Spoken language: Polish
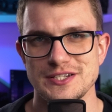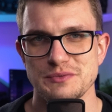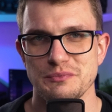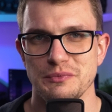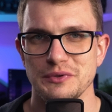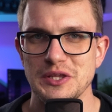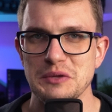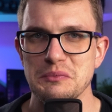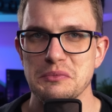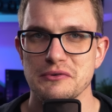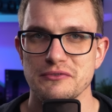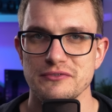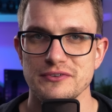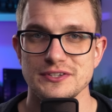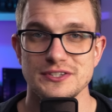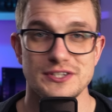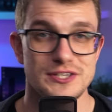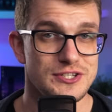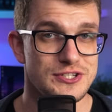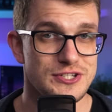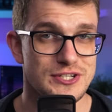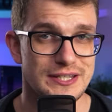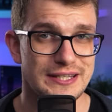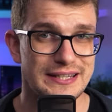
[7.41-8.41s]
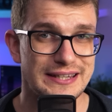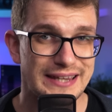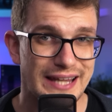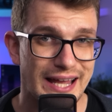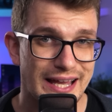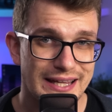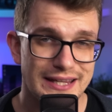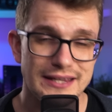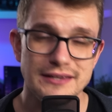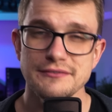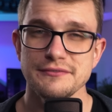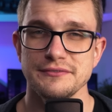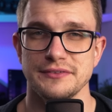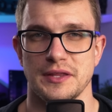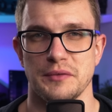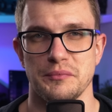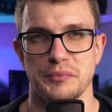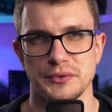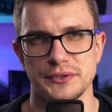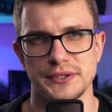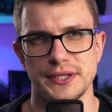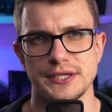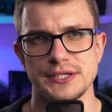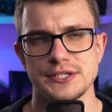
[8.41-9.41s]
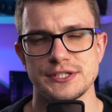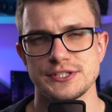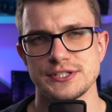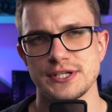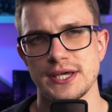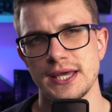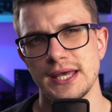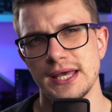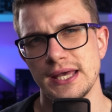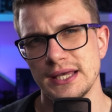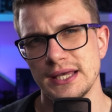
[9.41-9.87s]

żeby nie powiedzieć naiwne podejście,